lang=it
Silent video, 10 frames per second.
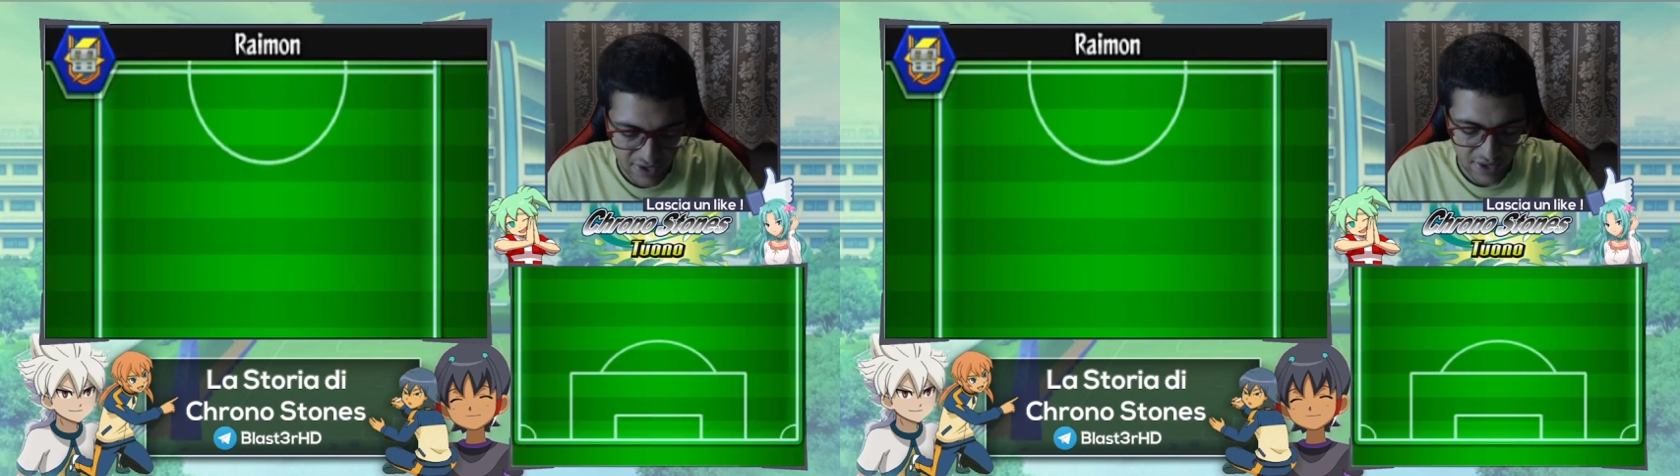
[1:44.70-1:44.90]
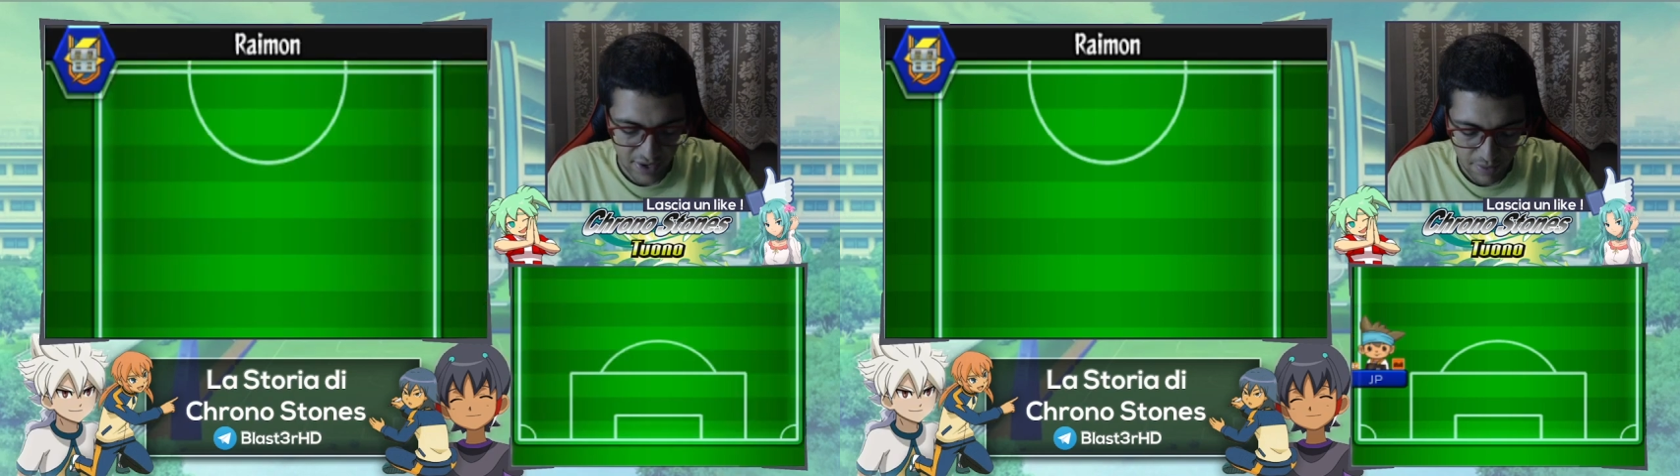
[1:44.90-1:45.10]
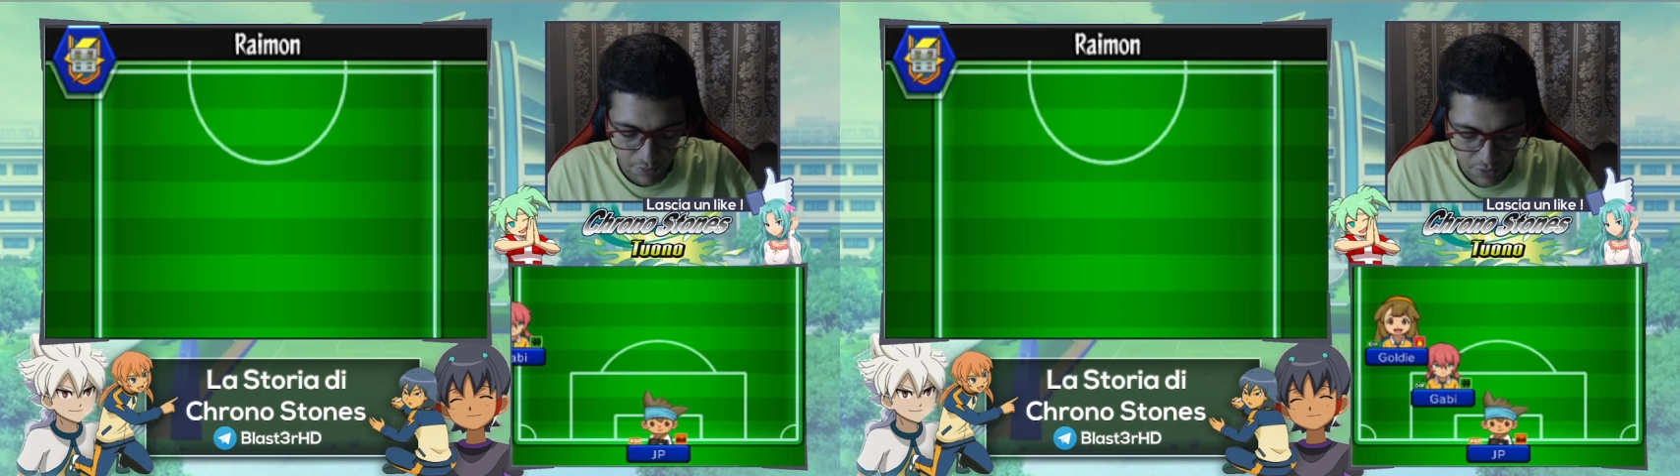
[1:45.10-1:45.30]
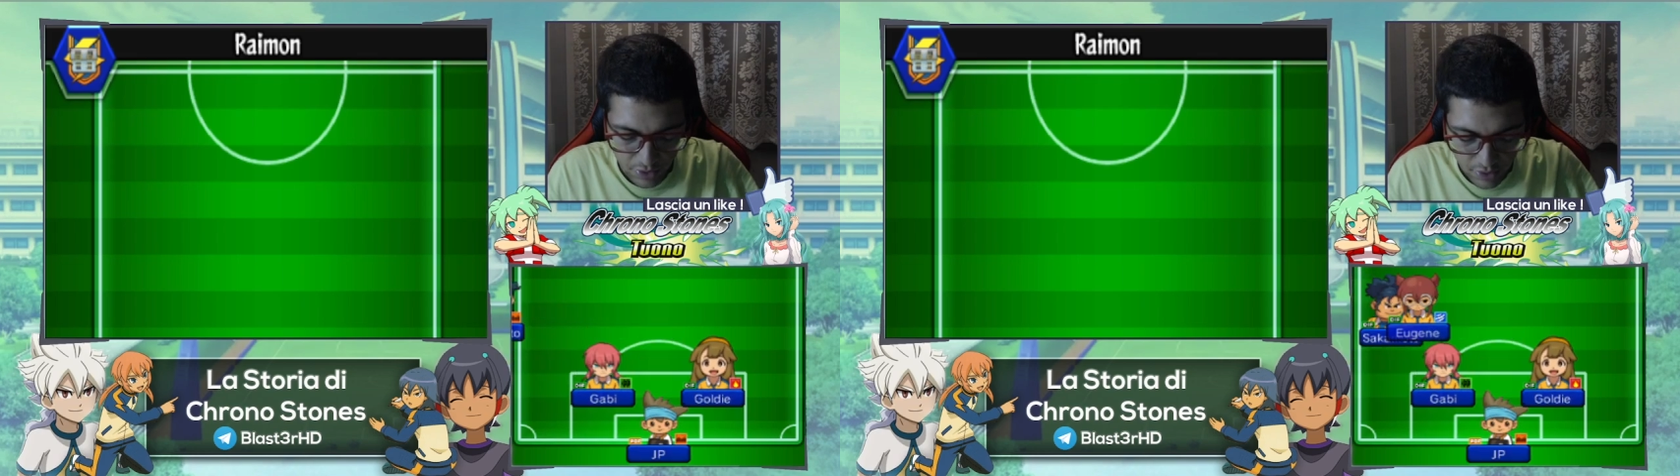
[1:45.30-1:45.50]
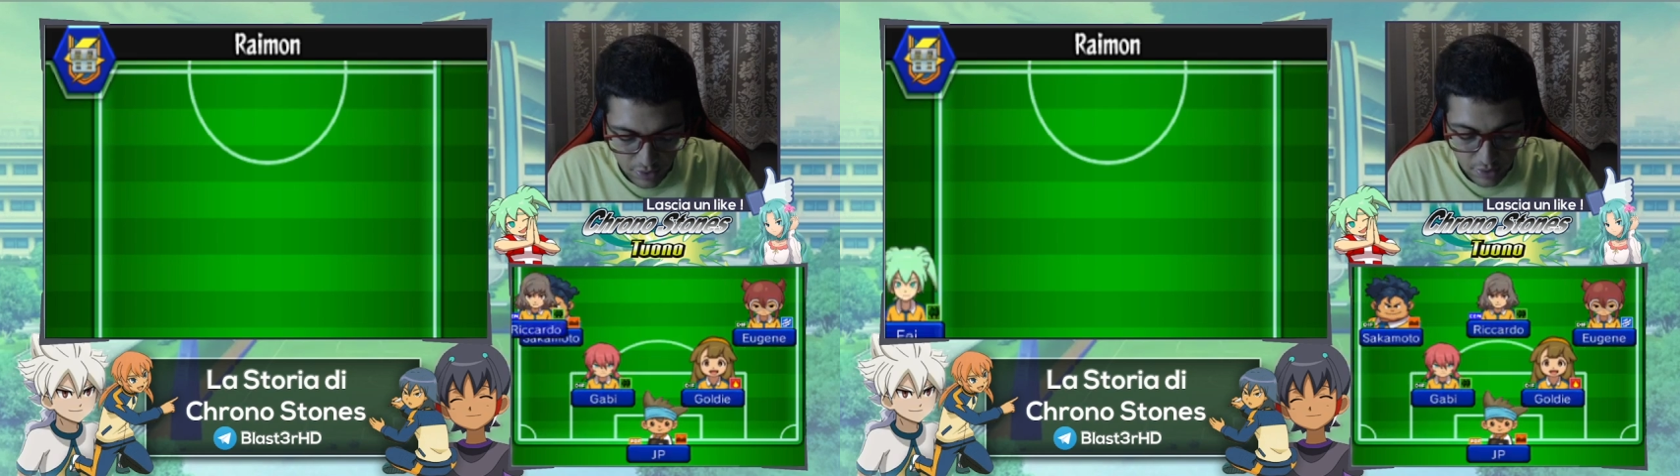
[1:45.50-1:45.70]
la Raymond.
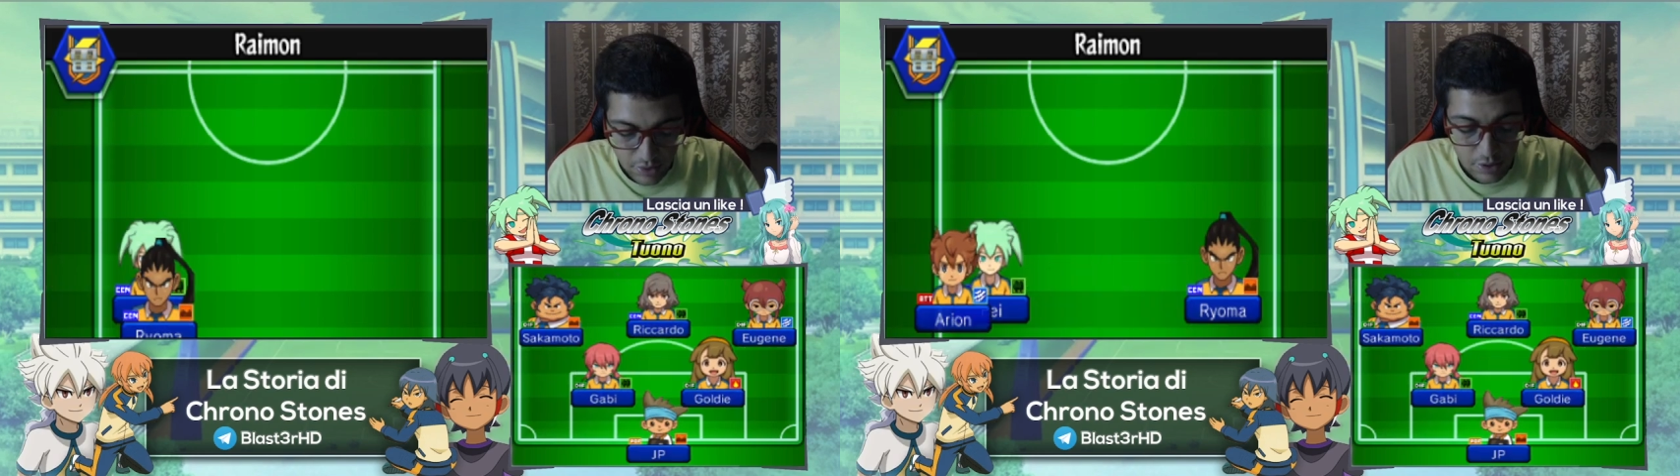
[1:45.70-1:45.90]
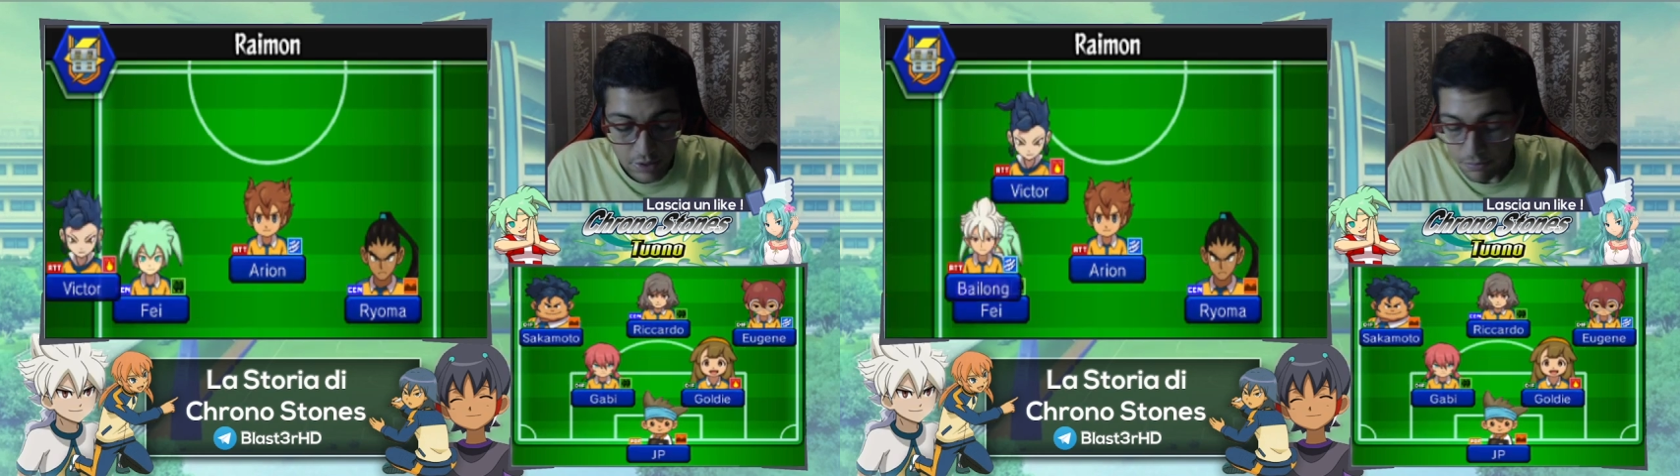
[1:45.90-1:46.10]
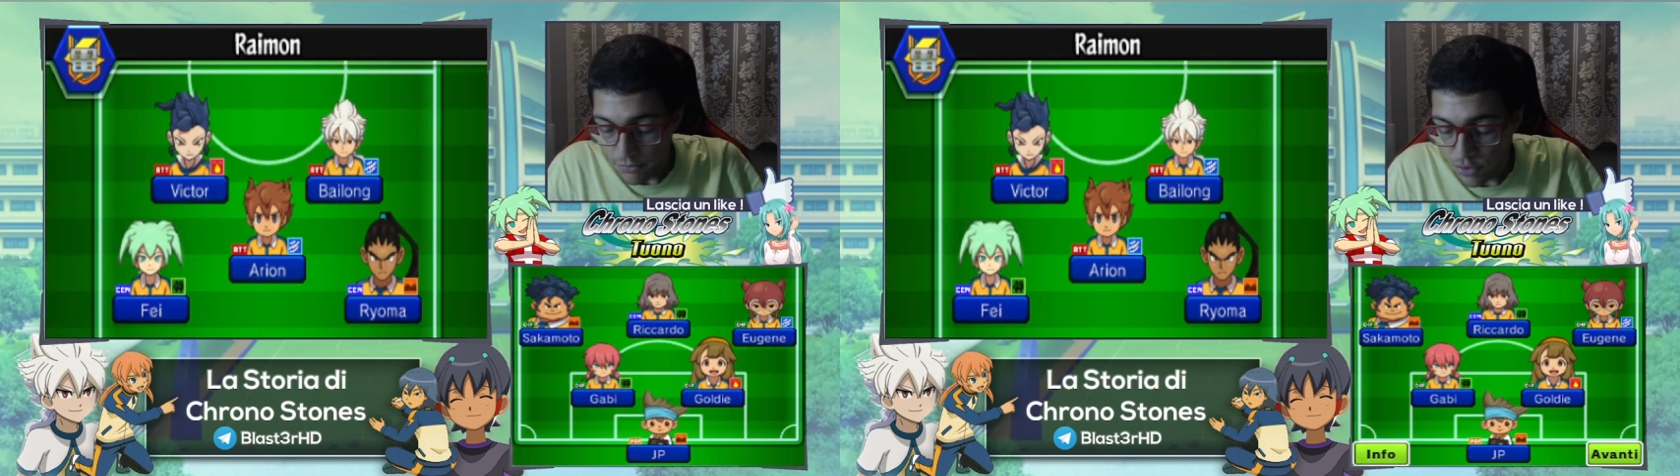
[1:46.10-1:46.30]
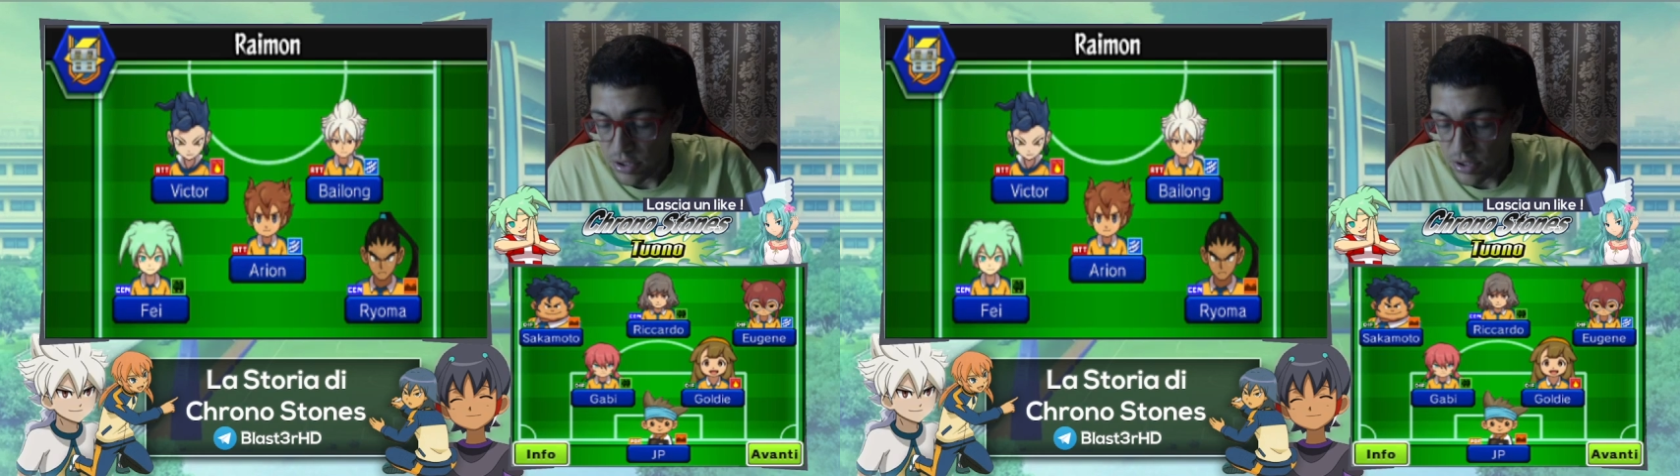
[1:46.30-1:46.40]
Non